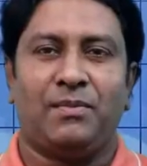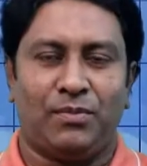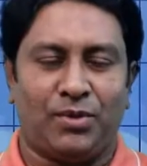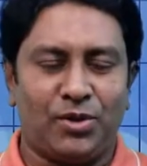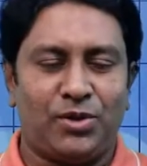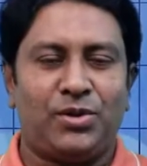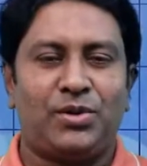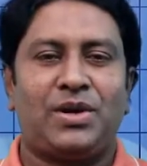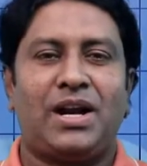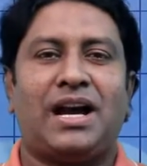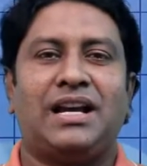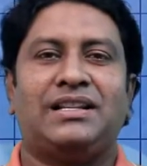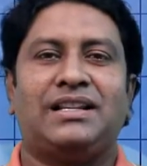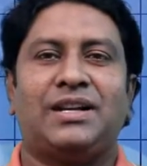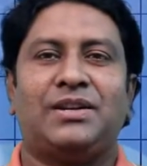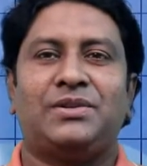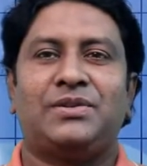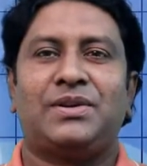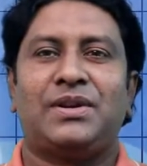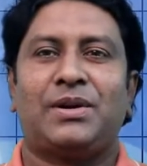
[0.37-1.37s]
বন্ধুরা আজ
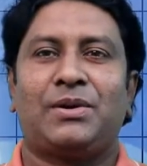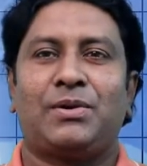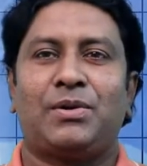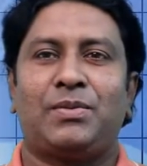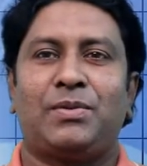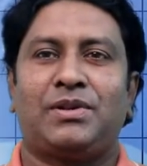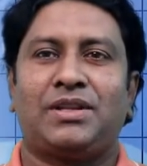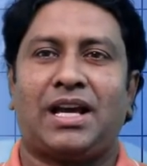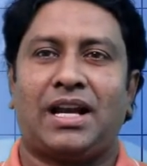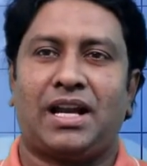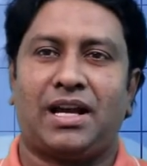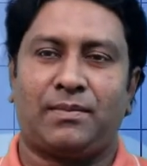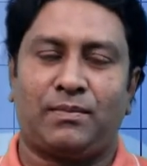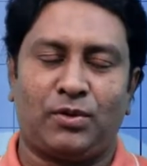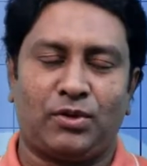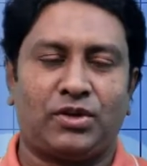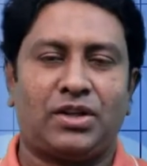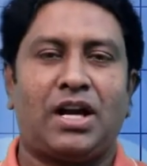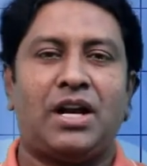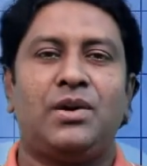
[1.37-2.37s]
আলোচনা করব তালাক
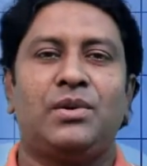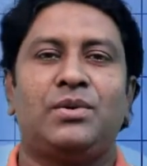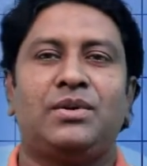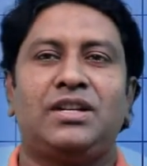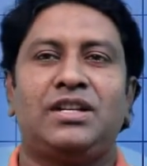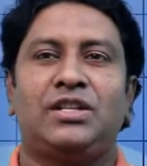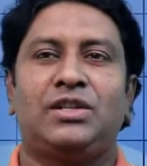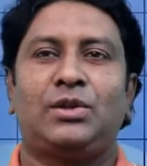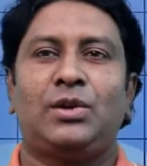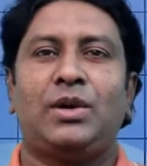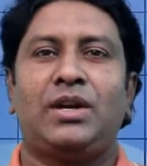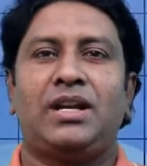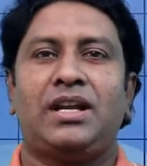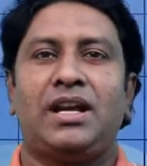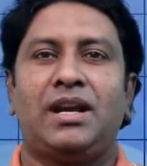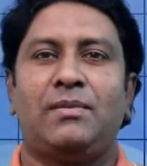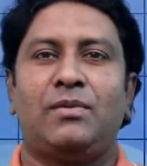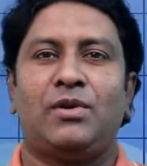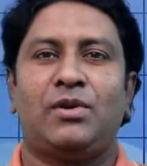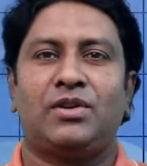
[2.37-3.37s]
প্রত্যাহার নোটিশ তৈরি
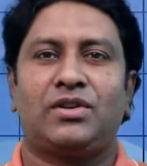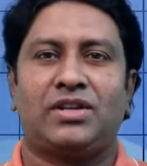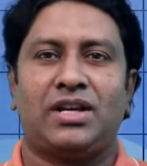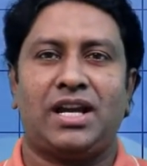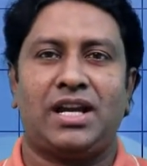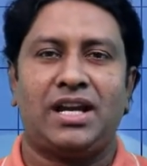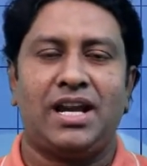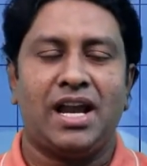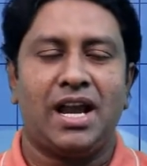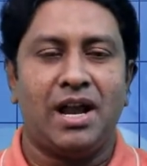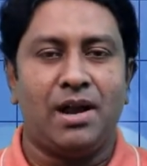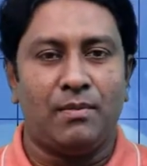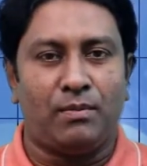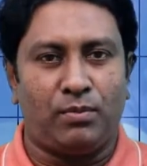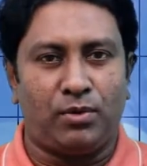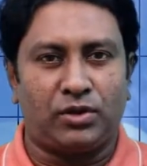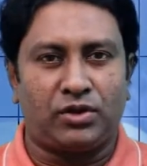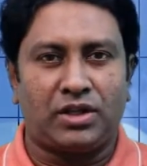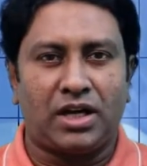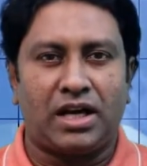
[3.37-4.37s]
এবং সেই
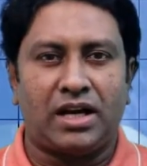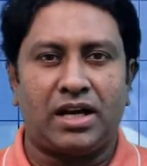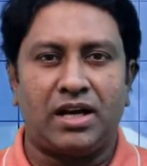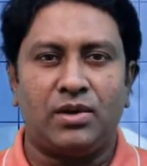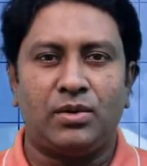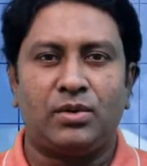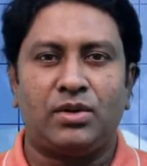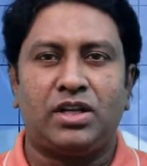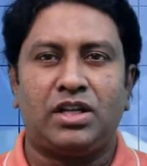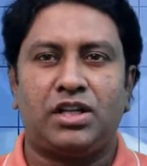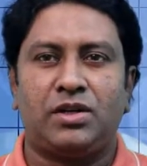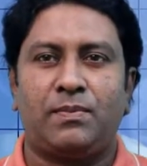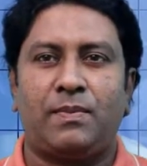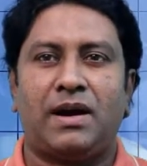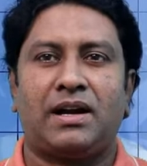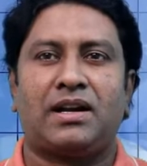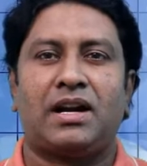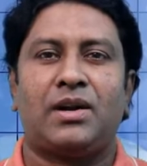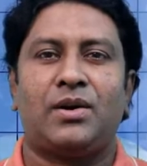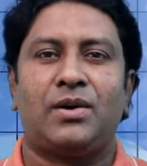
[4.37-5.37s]
প্রত্যাহারের নোটিশ
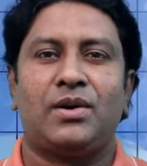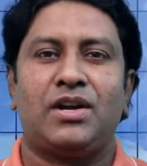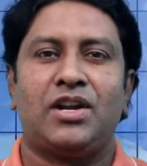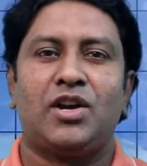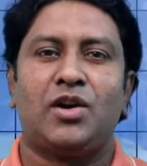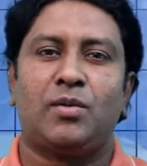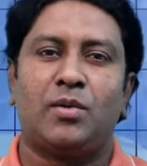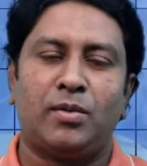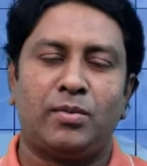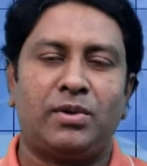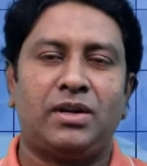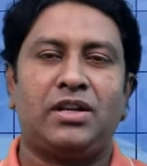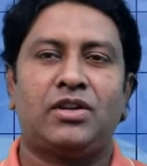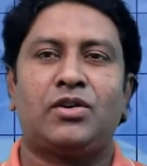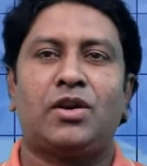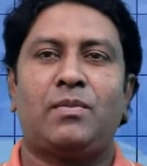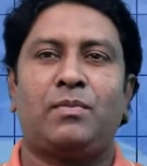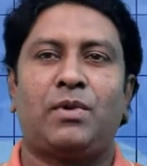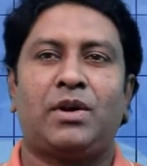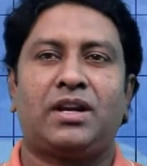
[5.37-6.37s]
পাঠানোর নিয়মাবলী
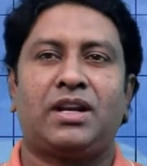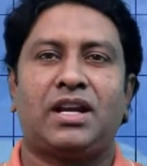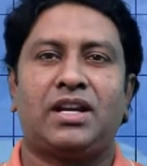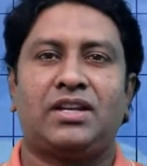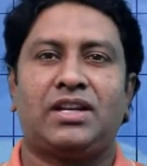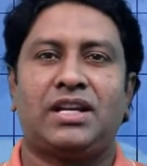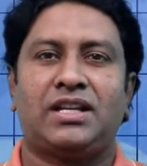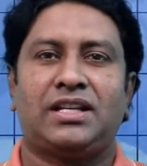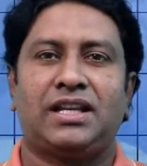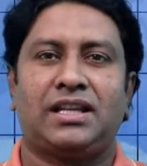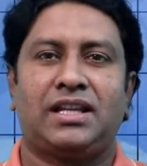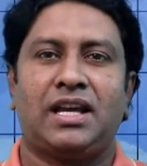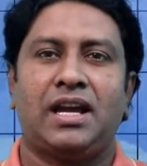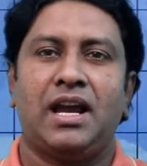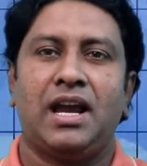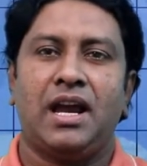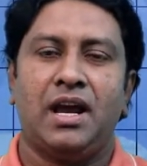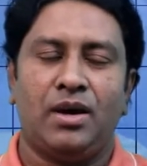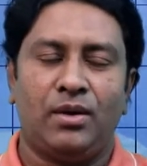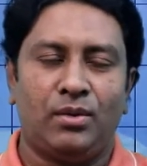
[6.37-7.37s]
সম্পর্কে সেই সাথে
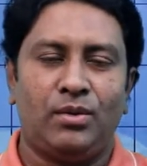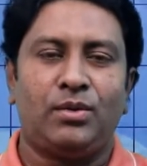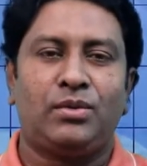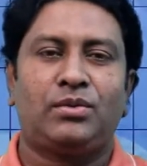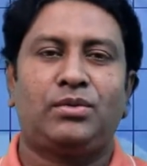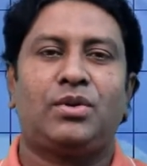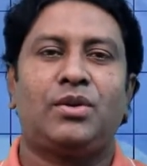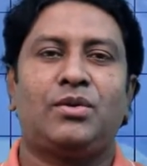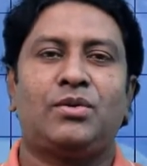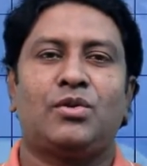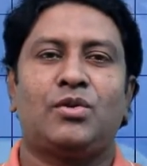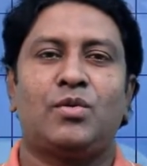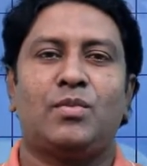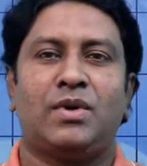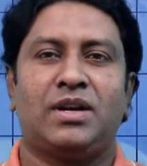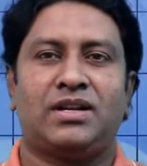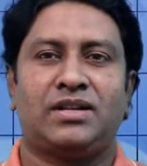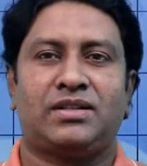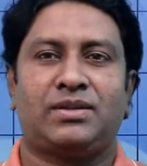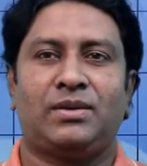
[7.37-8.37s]
উক্ত
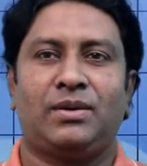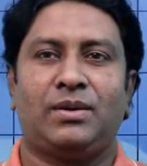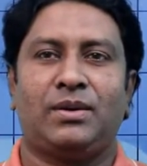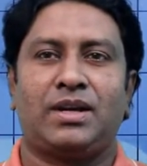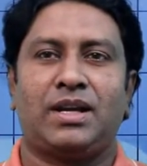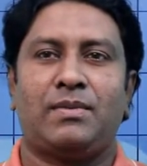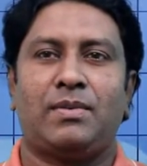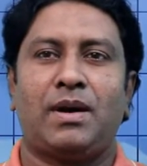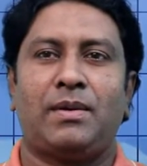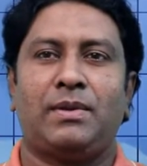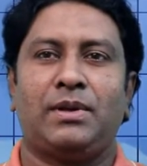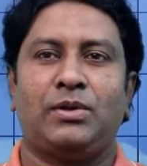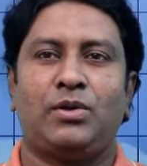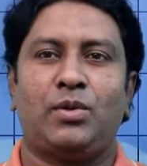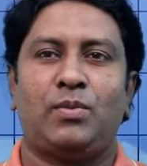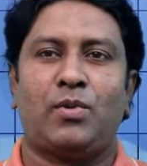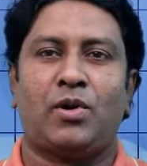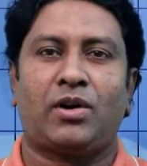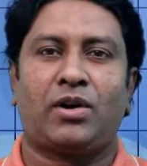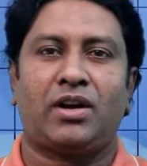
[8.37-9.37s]
ডকুমেন্টসগুলো কিভাবে
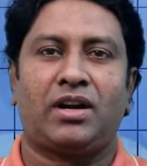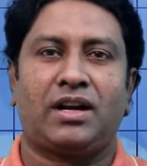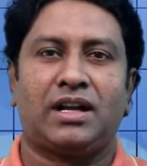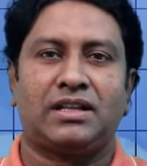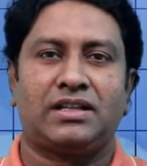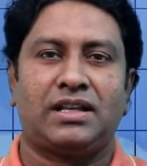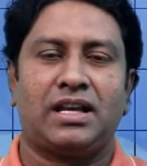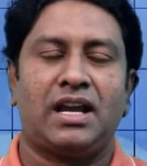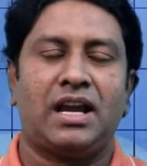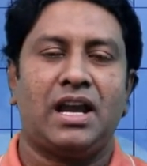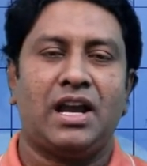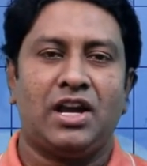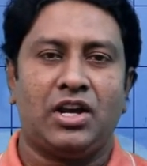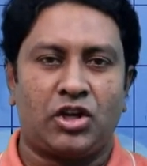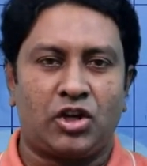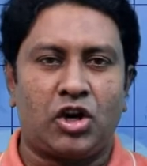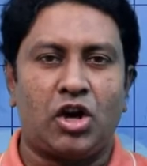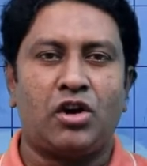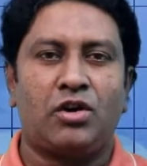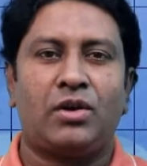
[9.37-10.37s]
দুই পক্ষের কাছে
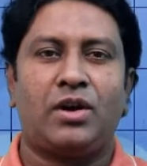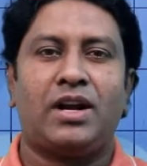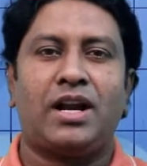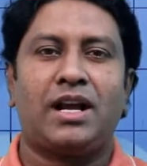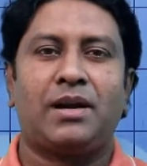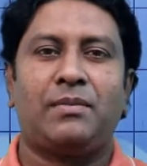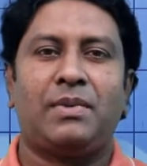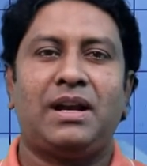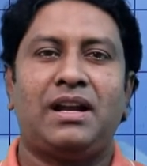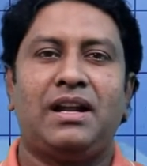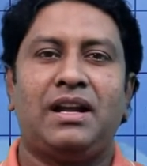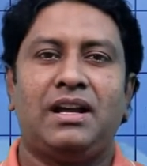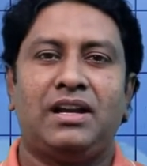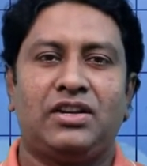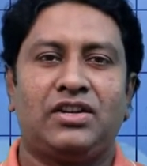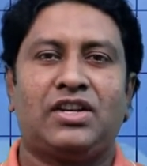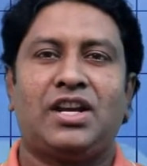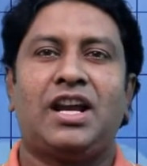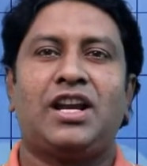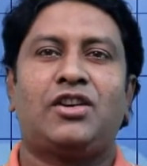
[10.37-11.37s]
সংগ্রহে রাখবেন
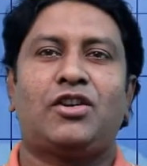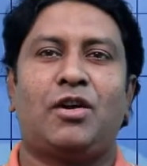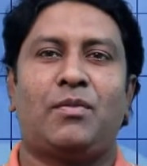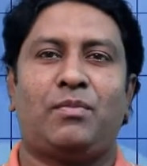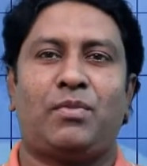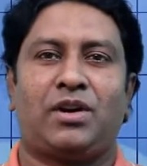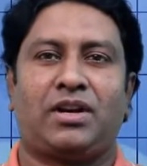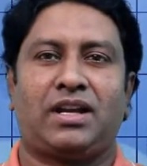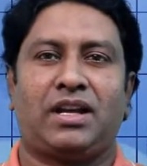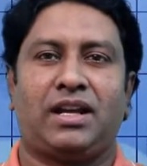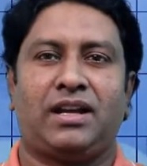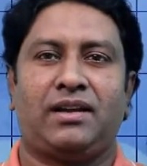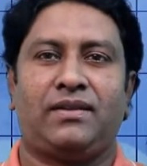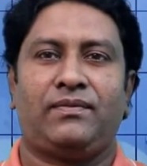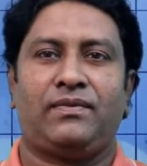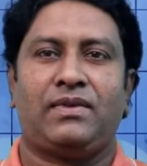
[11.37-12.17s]
সেই সম্পর্কে